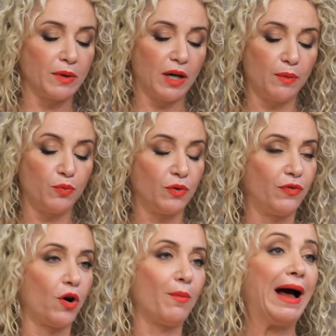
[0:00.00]
تحبوا
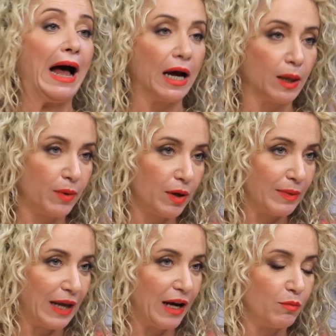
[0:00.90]
الفورما اكبر
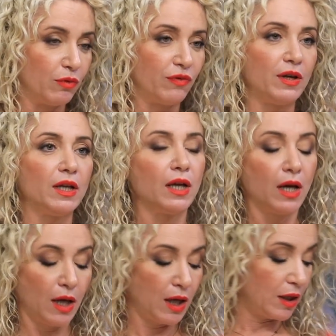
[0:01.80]
نتاع الموفين
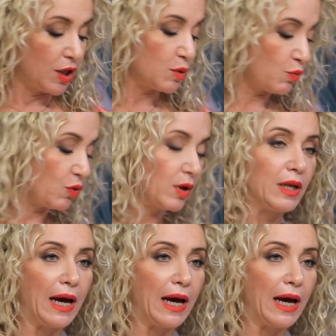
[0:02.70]
نجموا اللي